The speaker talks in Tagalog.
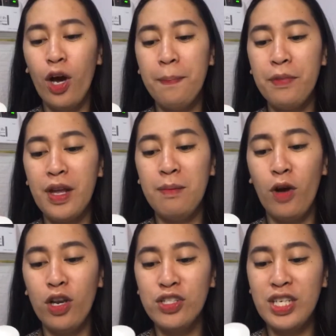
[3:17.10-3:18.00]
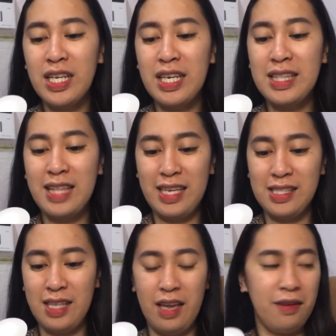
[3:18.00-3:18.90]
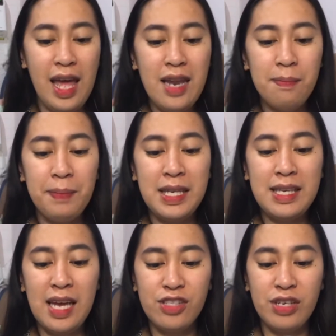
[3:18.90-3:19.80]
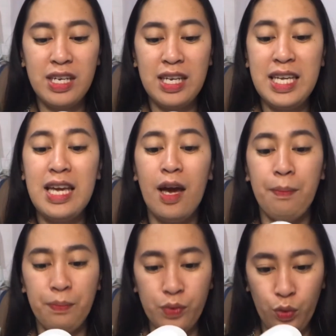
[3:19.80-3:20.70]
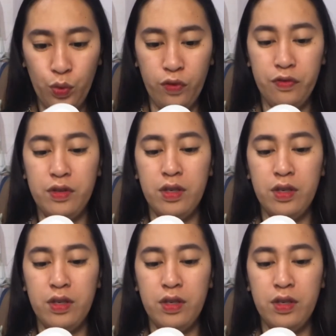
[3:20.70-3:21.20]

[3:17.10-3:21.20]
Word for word: ophthalmologically tested, and pediatrically approved.